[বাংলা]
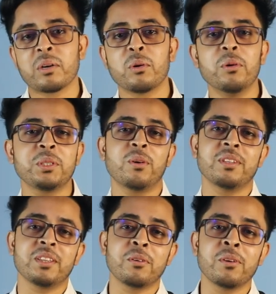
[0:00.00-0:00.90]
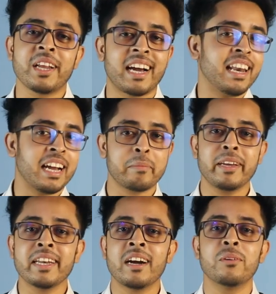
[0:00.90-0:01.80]
কোর্স করতে তো কোনো টাকা
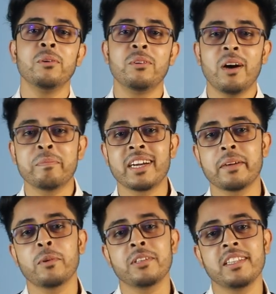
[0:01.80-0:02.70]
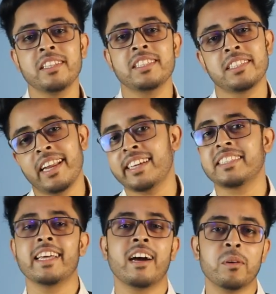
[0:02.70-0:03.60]
লাগবেই না উল্টো আপনাকে প্রতিদিন স্ন্যাক্স
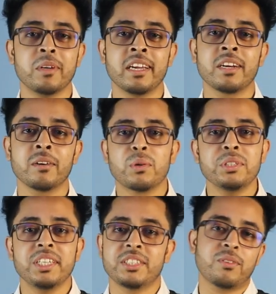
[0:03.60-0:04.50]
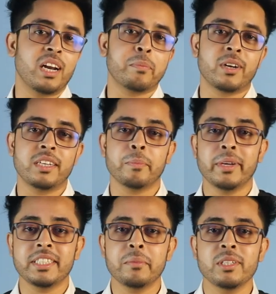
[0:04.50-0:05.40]
দেওয়া হবে কোর্স শেষ করার পরে
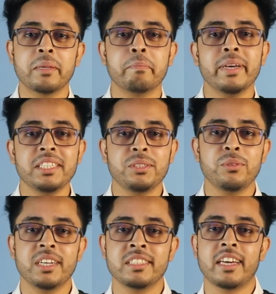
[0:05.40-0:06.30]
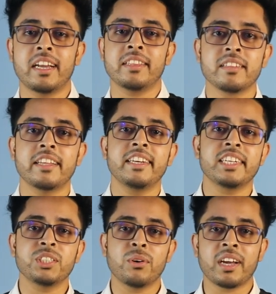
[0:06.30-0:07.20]
ব্যাচের মধ্যে বেস্ট স্টুডেন্ট যারা
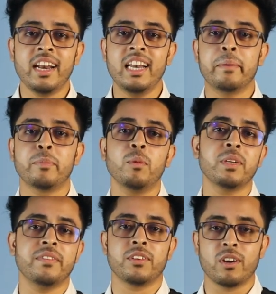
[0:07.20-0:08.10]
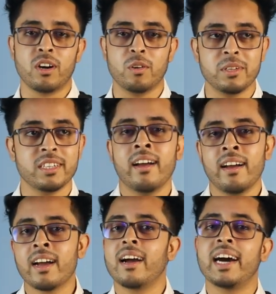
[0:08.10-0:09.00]
তাদেরকে সরকারি ল্যাপটপ গিফট করা হবে
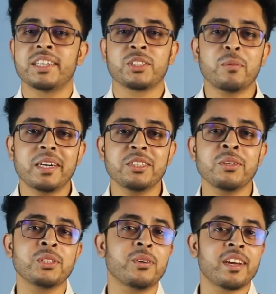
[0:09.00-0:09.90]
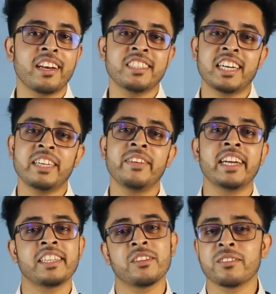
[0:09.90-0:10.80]
আর সবার জন্য সরকারি
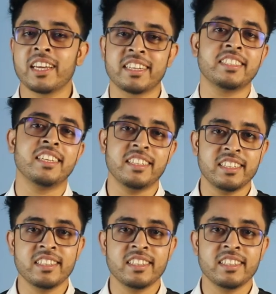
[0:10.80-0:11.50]
সার্টিফিকেট তো থাকছেই